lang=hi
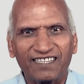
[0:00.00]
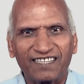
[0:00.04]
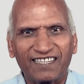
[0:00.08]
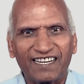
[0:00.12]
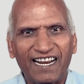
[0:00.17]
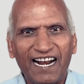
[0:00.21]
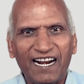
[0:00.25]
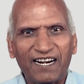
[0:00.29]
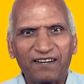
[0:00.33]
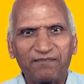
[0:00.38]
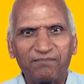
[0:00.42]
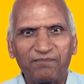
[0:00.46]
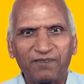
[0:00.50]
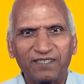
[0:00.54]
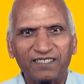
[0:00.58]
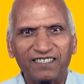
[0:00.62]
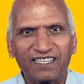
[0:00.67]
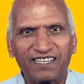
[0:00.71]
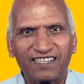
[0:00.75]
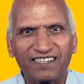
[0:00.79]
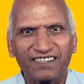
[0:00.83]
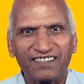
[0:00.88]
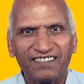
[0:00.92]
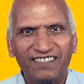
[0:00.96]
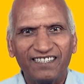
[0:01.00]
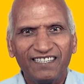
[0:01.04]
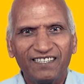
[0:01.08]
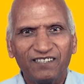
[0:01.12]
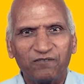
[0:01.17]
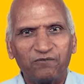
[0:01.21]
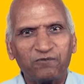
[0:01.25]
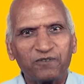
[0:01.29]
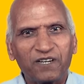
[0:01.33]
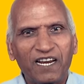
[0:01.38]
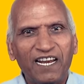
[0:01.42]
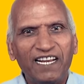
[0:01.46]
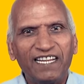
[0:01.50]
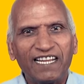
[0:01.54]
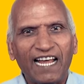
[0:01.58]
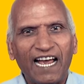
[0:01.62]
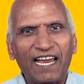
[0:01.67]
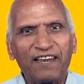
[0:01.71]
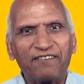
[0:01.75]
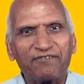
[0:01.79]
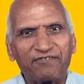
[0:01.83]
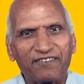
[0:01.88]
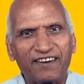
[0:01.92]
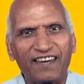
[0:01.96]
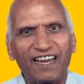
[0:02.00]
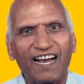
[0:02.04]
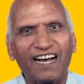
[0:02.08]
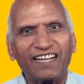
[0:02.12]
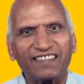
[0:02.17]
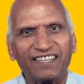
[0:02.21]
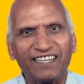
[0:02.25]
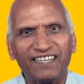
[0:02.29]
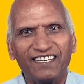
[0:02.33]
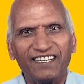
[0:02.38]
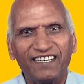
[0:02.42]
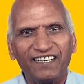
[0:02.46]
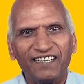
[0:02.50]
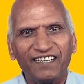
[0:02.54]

ग्रैंड मदर उनकी लाइफ क्या थी